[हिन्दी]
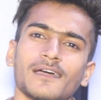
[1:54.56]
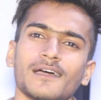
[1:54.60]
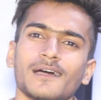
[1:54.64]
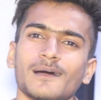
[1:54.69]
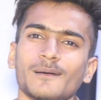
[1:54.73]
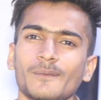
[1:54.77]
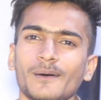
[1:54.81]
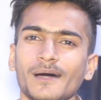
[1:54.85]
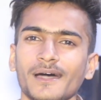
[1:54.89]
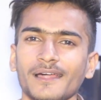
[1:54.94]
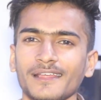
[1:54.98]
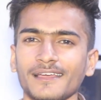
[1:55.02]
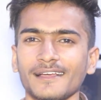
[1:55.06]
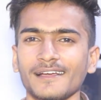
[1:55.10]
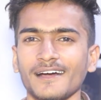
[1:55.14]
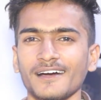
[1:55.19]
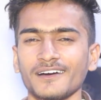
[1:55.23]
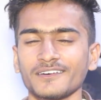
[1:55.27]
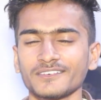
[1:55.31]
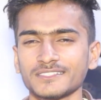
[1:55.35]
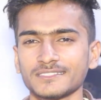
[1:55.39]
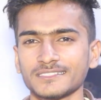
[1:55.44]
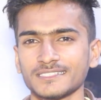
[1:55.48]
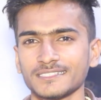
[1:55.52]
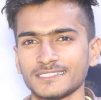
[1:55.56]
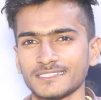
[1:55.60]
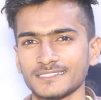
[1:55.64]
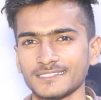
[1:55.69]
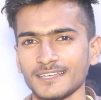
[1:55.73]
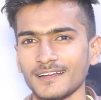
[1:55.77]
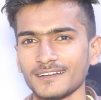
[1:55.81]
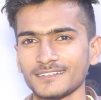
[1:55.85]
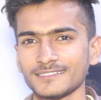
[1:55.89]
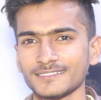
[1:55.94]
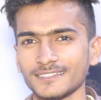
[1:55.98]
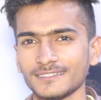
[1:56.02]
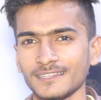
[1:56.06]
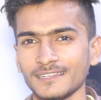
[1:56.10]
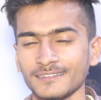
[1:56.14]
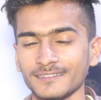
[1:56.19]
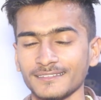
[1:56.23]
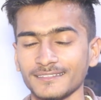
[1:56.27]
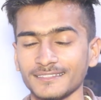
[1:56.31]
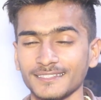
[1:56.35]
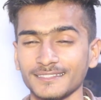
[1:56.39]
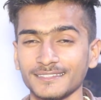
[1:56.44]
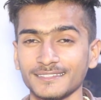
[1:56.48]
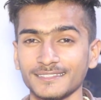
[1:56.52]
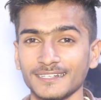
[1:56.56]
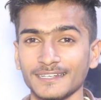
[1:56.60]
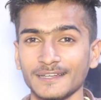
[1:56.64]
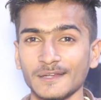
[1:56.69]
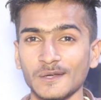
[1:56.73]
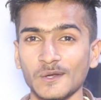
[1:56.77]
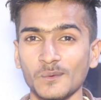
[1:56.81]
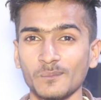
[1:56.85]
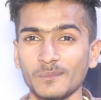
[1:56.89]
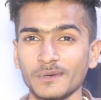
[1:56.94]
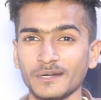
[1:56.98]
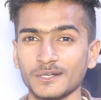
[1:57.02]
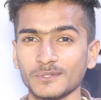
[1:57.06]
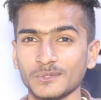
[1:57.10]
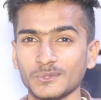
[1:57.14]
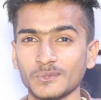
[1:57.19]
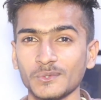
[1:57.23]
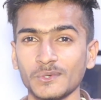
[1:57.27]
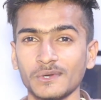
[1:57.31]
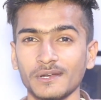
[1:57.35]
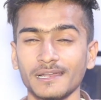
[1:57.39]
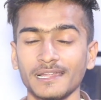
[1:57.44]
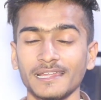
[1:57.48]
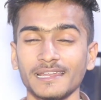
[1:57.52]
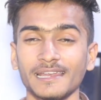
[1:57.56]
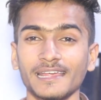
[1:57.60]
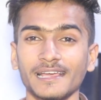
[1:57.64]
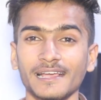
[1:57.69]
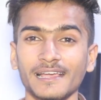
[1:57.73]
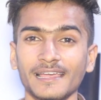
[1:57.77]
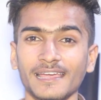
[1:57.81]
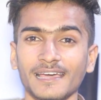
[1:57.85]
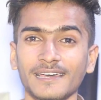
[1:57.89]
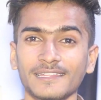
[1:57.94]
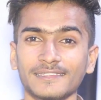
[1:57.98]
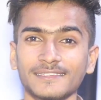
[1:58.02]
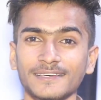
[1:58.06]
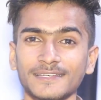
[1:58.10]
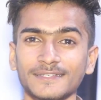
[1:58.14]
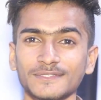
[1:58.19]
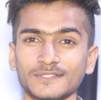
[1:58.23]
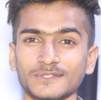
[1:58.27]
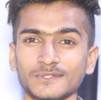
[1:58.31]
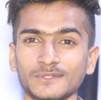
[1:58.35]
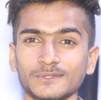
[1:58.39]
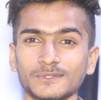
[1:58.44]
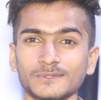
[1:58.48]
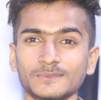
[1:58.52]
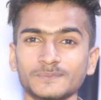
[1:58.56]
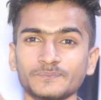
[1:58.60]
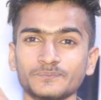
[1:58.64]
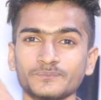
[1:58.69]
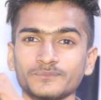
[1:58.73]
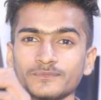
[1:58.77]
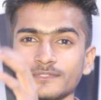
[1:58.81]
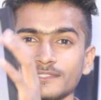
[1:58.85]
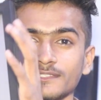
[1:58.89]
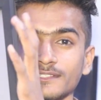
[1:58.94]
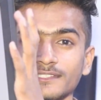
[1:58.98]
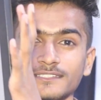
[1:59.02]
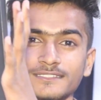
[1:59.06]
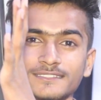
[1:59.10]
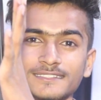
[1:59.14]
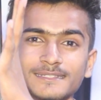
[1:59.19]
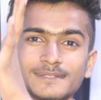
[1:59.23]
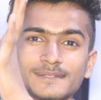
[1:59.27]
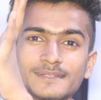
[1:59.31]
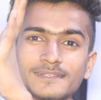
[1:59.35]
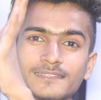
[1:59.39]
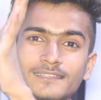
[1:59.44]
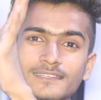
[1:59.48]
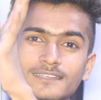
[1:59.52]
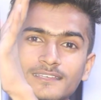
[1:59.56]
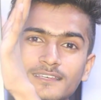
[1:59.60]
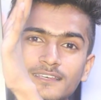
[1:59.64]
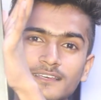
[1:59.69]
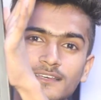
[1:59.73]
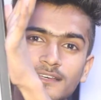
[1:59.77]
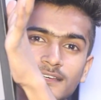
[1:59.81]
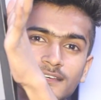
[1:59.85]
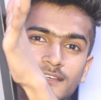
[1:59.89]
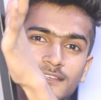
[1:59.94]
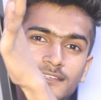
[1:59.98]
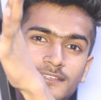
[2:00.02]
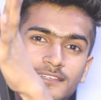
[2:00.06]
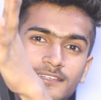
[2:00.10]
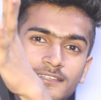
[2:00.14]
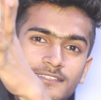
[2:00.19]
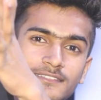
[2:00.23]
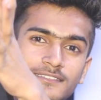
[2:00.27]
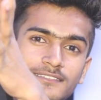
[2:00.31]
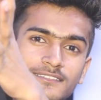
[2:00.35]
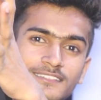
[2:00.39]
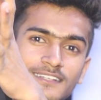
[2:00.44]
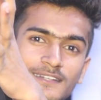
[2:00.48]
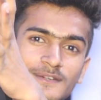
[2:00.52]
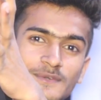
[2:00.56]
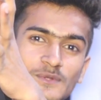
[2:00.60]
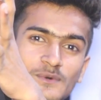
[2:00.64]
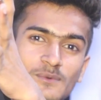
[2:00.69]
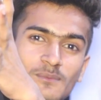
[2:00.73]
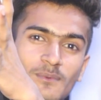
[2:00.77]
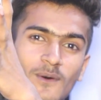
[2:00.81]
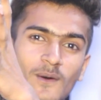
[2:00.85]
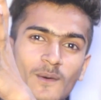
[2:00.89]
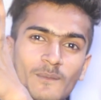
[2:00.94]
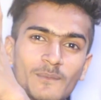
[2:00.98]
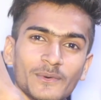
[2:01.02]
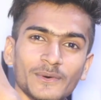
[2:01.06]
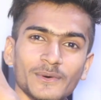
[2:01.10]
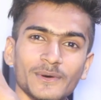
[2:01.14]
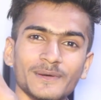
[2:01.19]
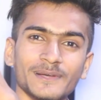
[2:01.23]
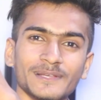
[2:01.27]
हमारे गांव से साठ सत्तर किलोमीटर दूर लेने गया था इसको इसी झंडू बॉम को